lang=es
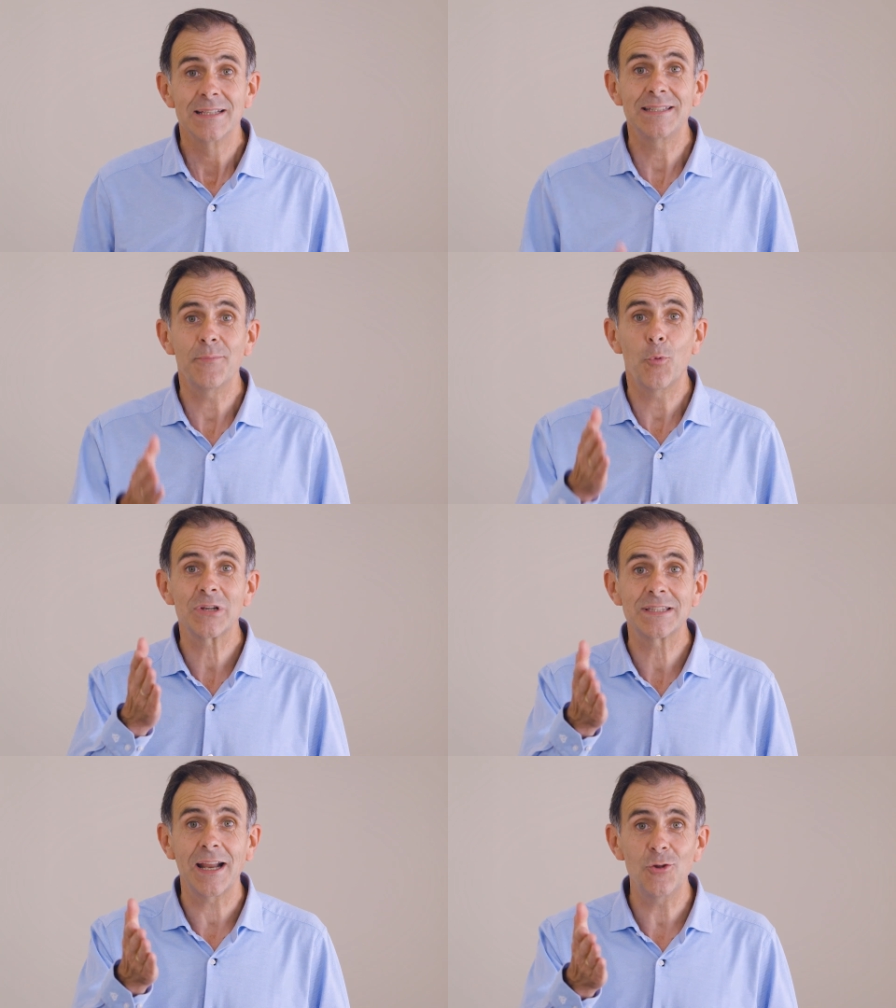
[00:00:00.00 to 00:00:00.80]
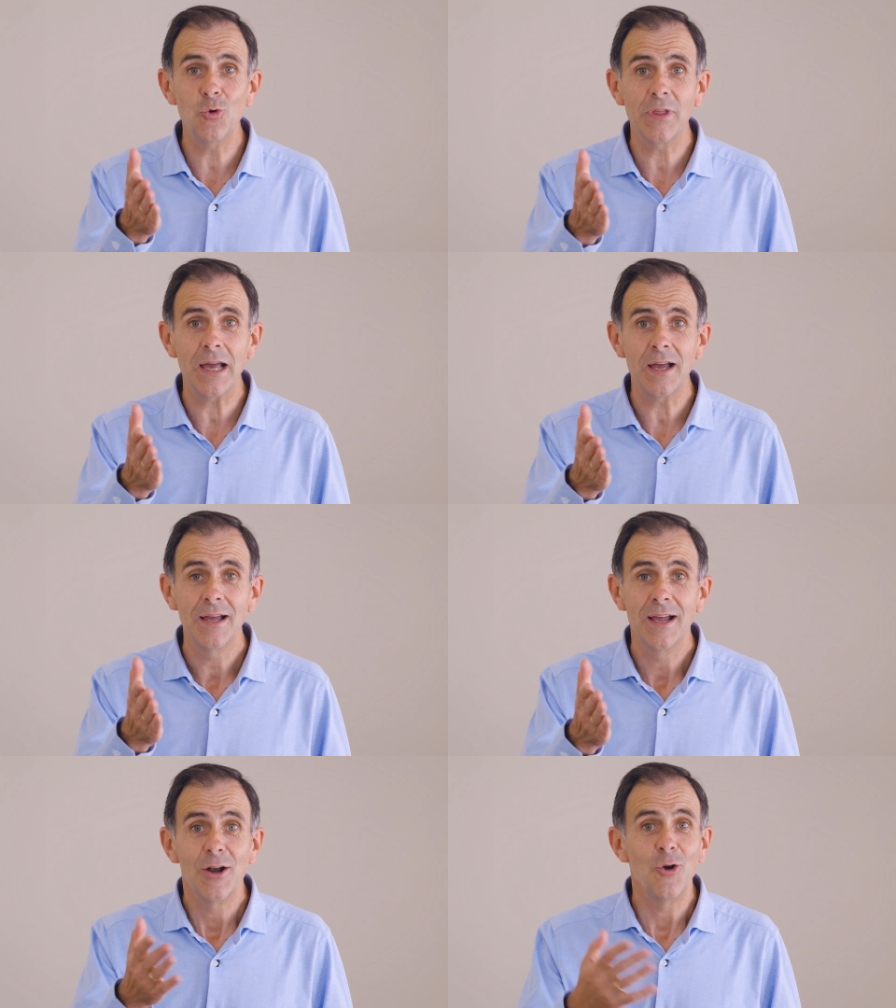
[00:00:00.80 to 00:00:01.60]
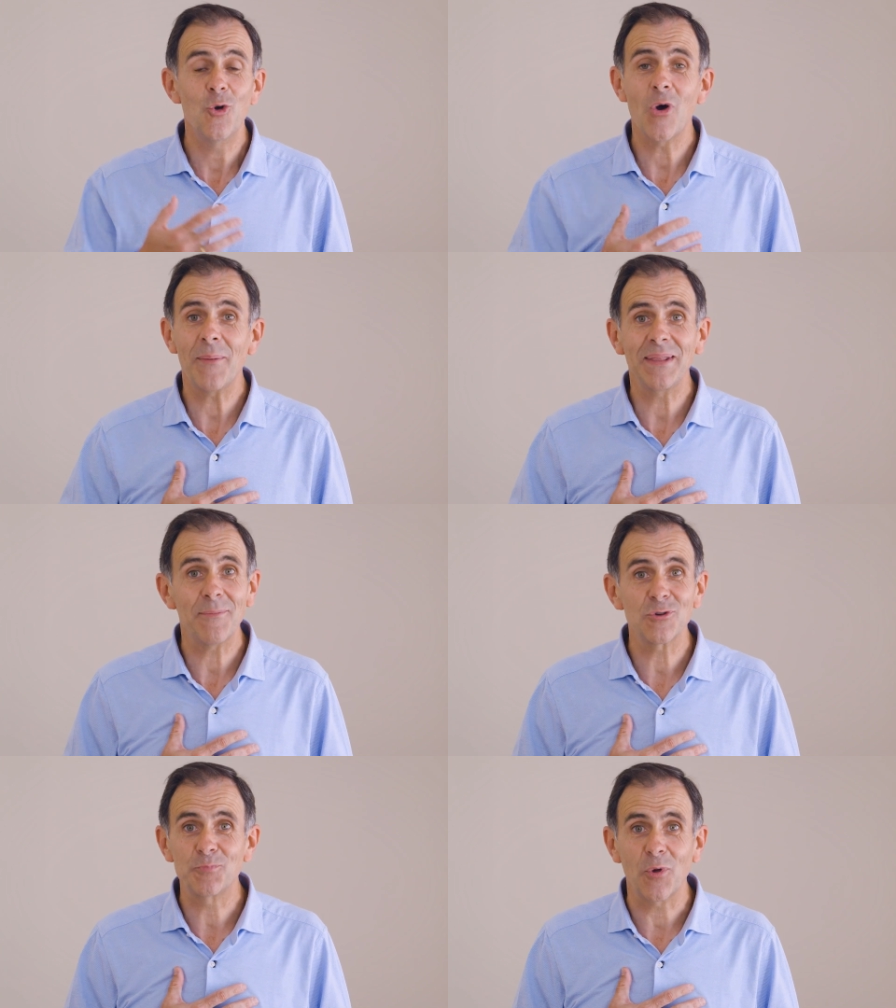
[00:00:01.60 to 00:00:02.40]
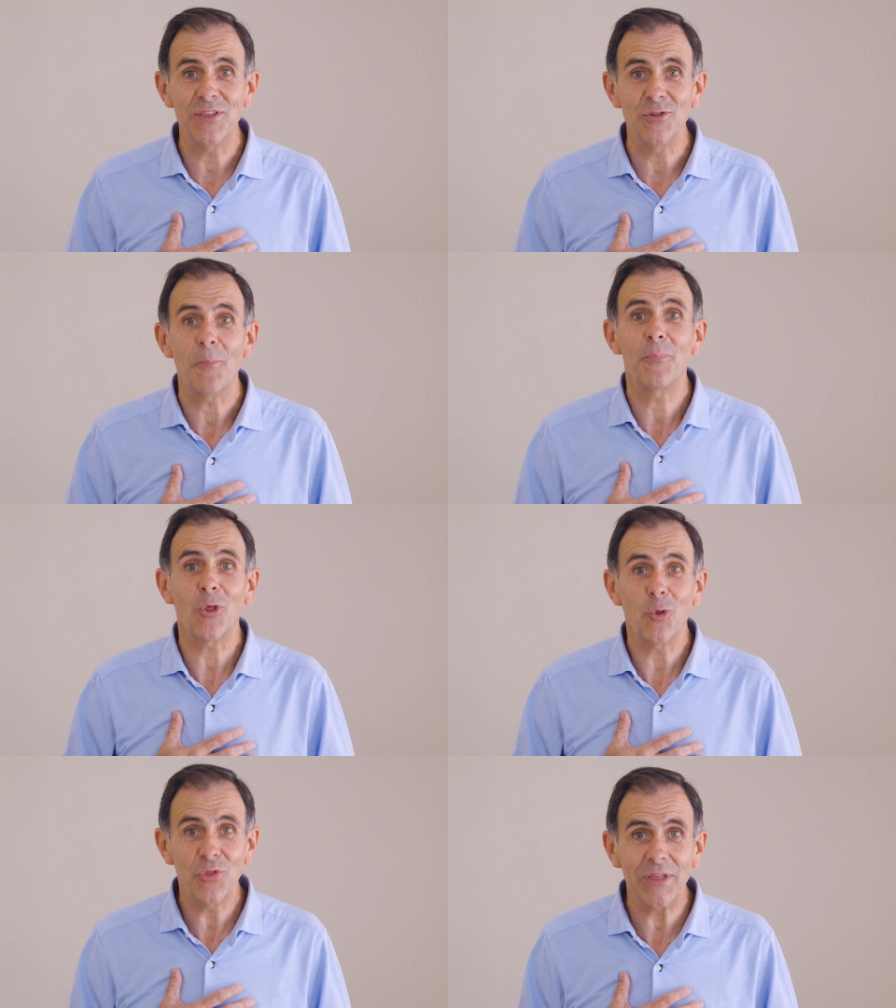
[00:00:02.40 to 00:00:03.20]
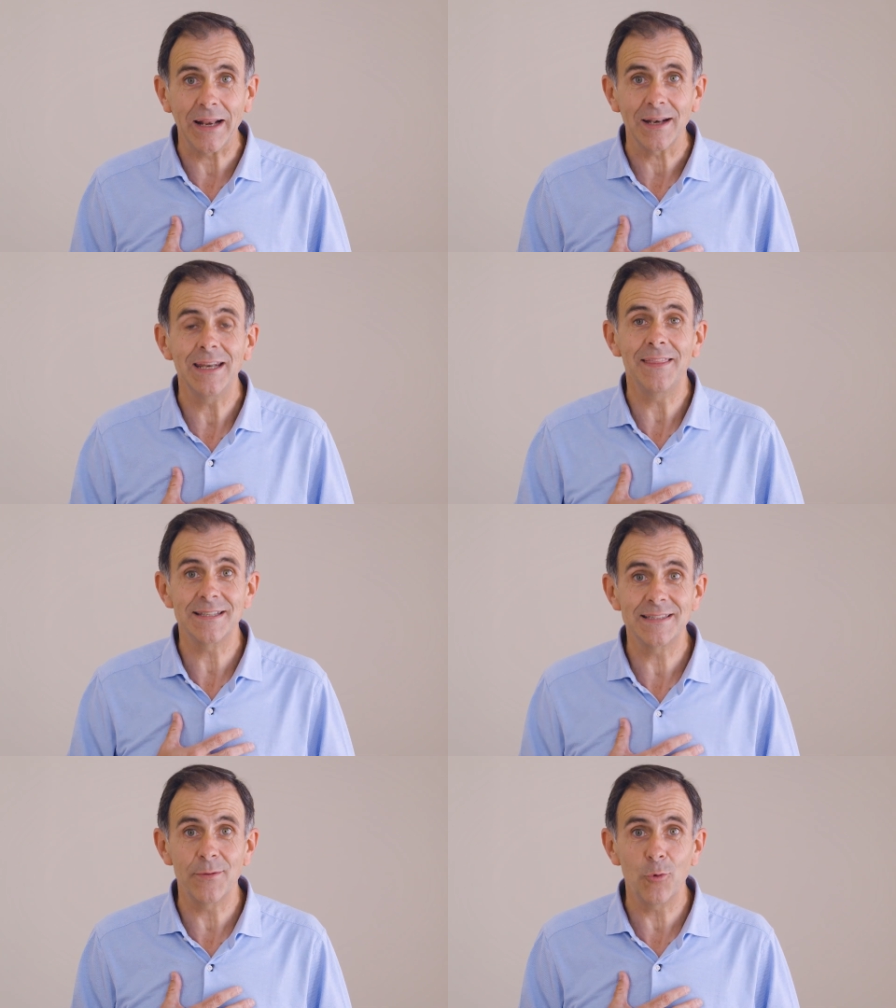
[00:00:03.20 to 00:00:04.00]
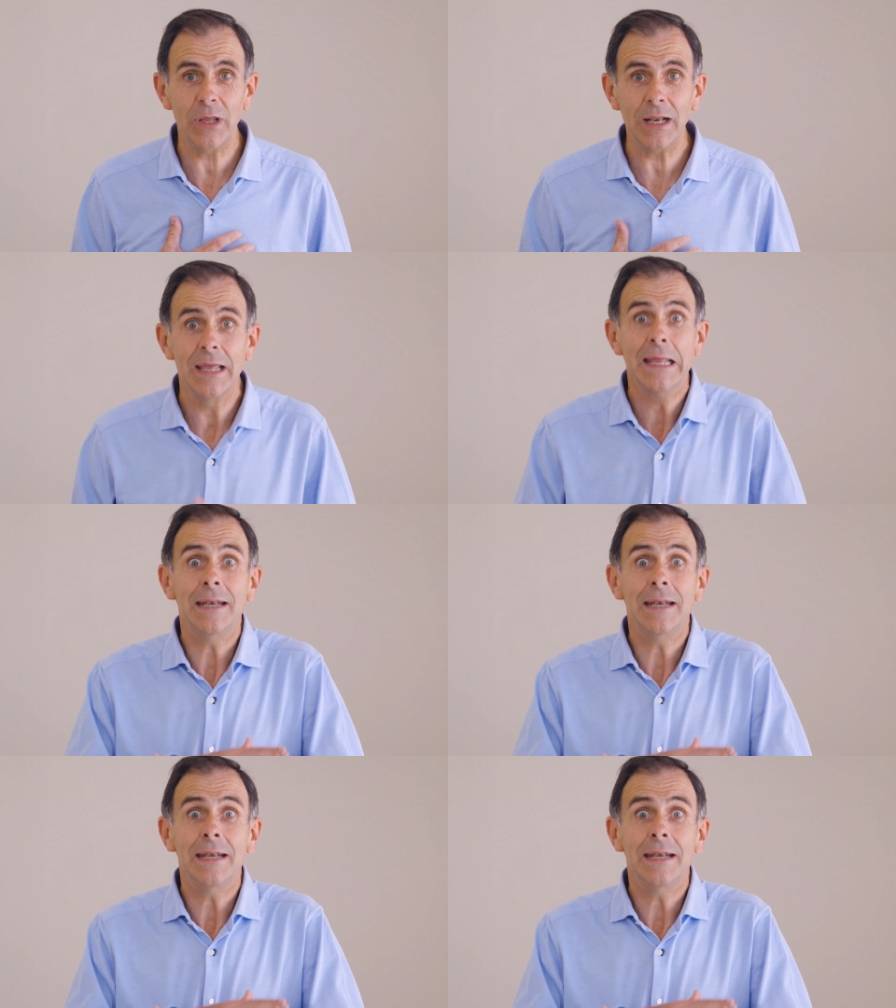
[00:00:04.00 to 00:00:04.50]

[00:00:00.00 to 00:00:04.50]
Sin vuestra ayuda no habríamos podido producir ni distribuir